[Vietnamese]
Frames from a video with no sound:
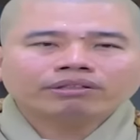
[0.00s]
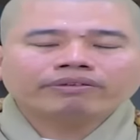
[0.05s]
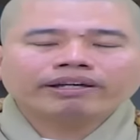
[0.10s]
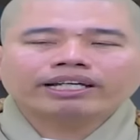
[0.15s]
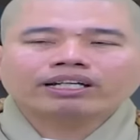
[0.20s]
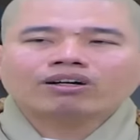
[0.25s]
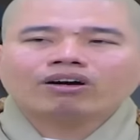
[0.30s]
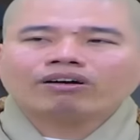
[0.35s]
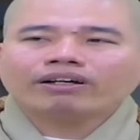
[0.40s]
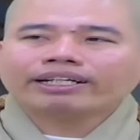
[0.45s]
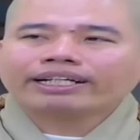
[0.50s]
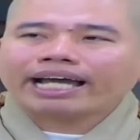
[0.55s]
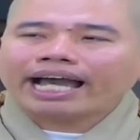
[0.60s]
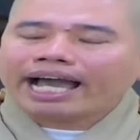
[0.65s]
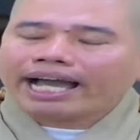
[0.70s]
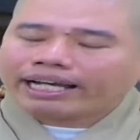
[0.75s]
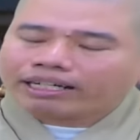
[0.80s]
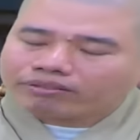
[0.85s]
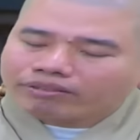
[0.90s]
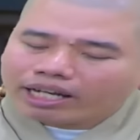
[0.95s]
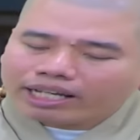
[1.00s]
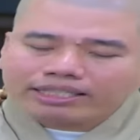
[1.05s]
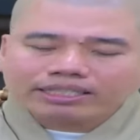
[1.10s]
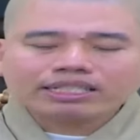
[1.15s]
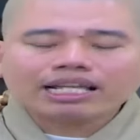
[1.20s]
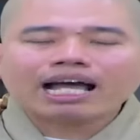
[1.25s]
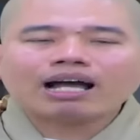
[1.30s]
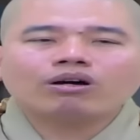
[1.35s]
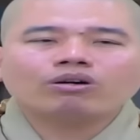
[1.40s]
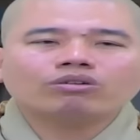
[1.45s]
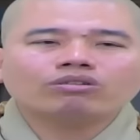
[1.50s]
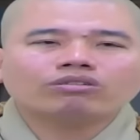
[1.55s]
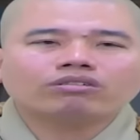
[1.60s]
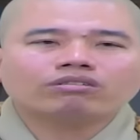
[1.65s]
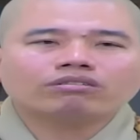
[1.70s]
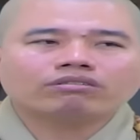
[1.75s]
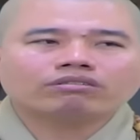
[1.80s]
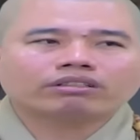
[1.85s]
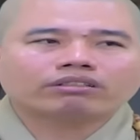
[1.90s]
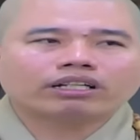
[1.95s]
quý vị coi càng về sau
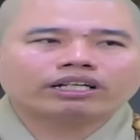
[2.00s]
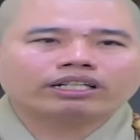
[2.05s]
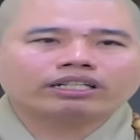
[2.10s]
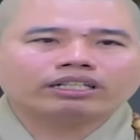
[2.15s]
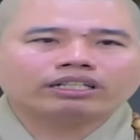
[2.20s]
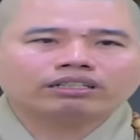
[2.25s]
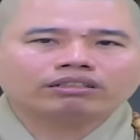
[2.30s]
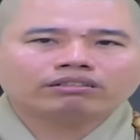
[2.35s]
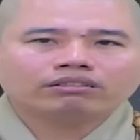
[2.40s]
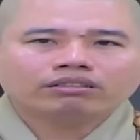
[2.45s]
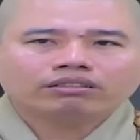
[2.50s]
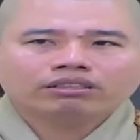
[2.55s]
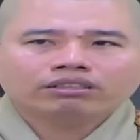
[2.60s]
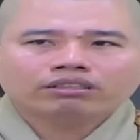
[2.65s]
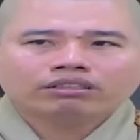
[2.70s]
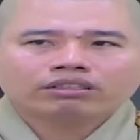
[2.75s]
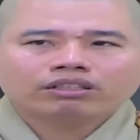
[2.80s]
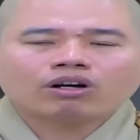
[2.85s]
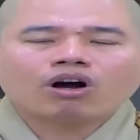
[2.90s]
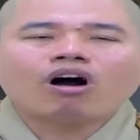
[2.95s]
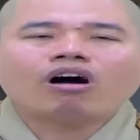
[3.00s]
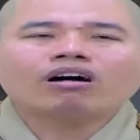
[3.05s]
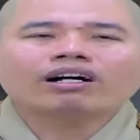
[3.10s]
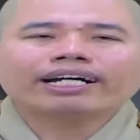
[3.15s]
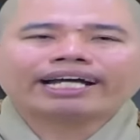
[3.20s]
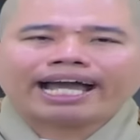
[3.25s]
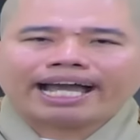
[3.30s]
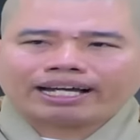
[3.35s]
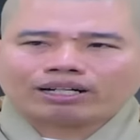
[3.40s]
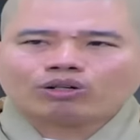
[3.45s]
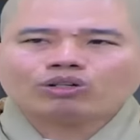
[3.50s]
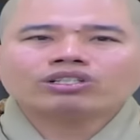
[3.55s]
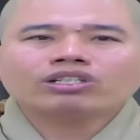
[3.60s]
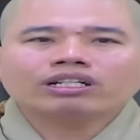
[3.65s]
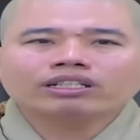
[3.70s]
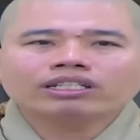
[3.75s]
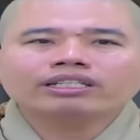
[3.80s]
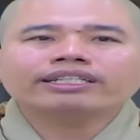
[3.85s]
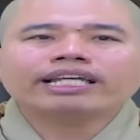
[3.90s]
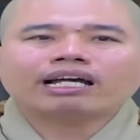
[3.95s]
thì con càng đối
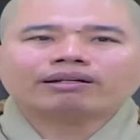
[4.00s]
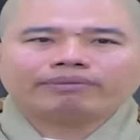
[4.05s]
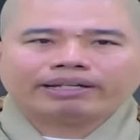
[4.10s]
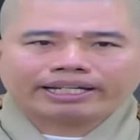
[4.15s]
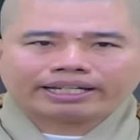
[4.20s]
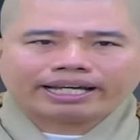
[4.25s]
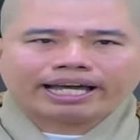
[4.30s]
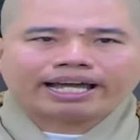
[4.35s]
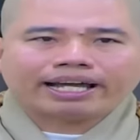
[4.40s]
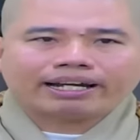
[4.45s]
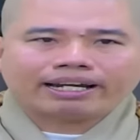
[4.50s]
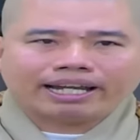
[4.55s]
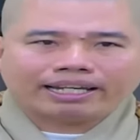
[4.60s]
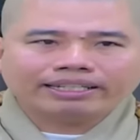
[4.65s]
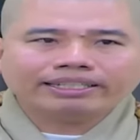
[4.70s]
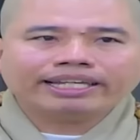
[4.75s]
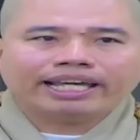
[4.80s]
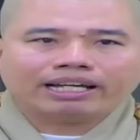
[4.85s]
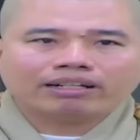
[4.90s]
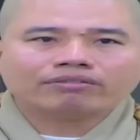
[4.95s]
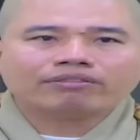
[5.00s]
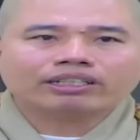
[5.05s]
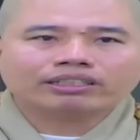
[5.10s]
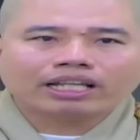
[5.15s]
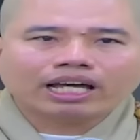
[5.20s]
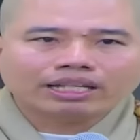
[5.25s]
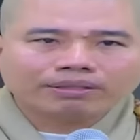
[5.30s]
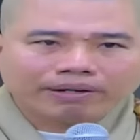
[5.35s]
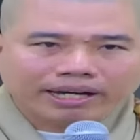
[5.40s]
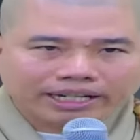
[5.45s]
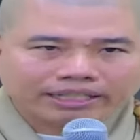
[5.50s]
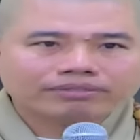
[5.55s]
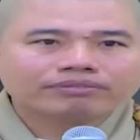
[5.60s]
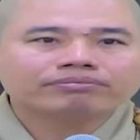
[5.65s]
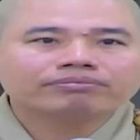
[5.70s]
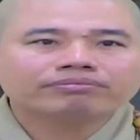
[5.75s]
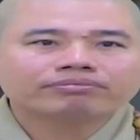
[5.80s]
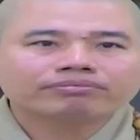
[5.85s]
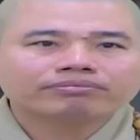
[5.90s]
xử với cha mẹ càng lạnh nhạt và tệ bạc